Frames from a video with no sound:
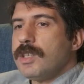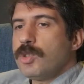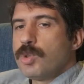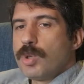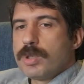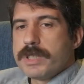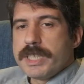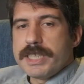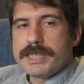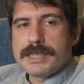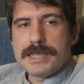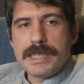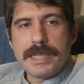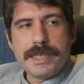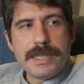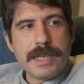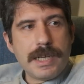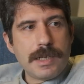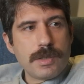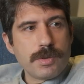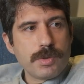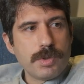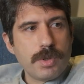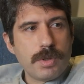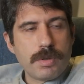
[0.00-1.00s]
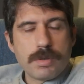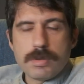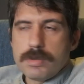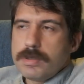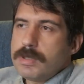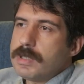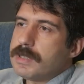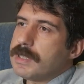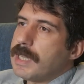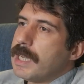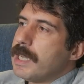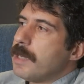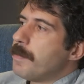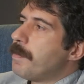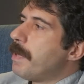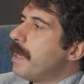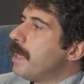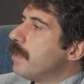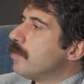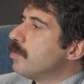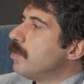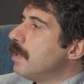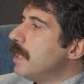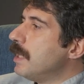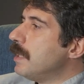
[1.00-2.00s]
Dolayısıyla ne, ne oluyor? Tayyip
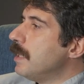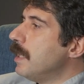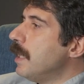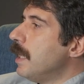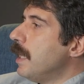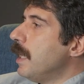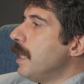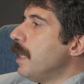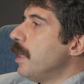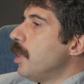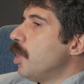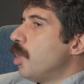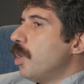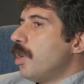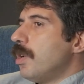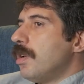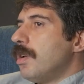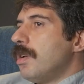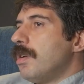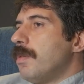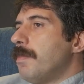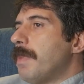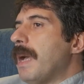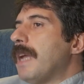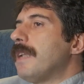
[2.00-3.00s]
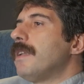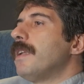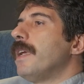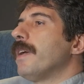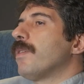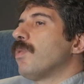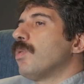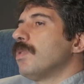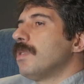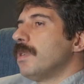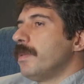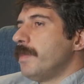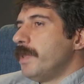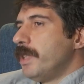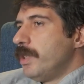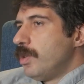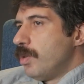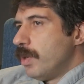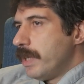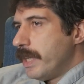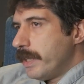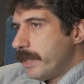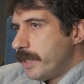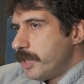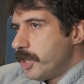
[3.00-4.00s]
Erdoğan e, ben ekonomiyi
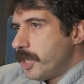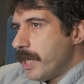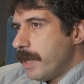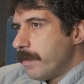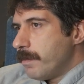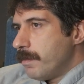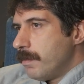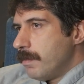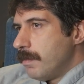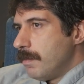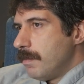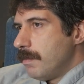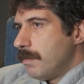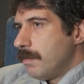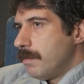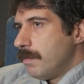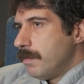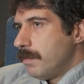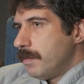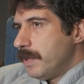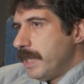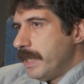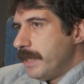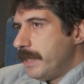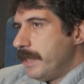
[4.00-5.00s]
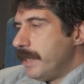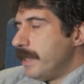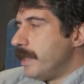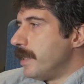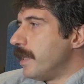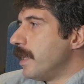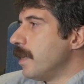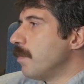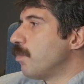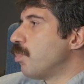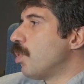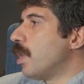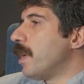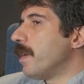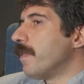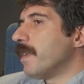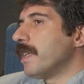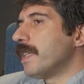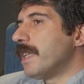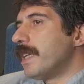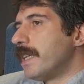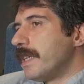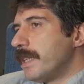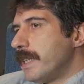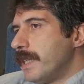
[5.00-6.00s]
yöneteceğim dediğinde, bu
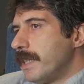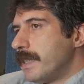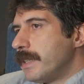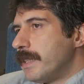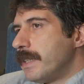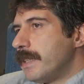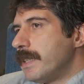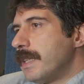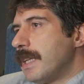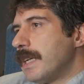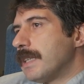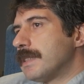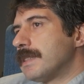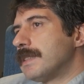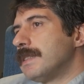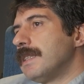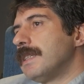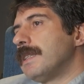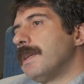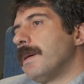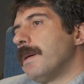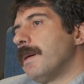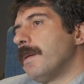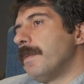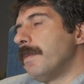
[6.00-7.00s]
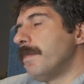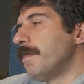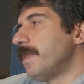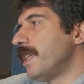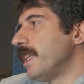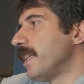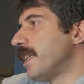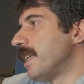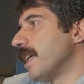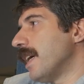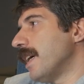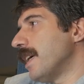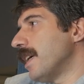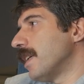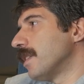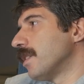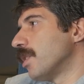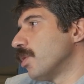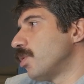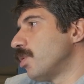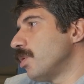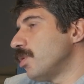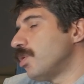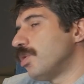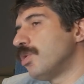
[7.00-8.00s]
havalara girdiğinde aslında tamamen bir hikaye
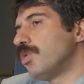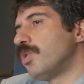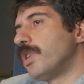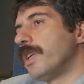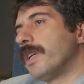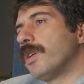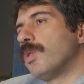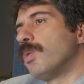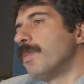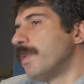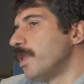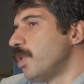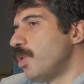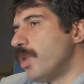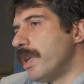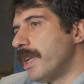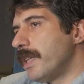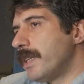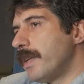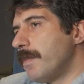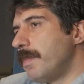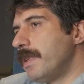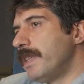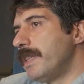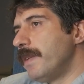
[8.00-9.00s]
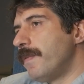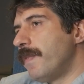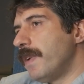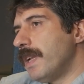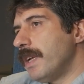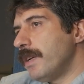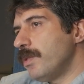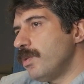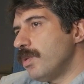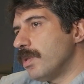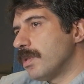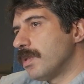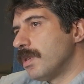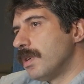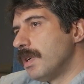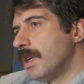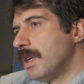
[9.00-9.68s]
anlatıyor. Çünkü ekonomiyi yönetebildiği falan yok.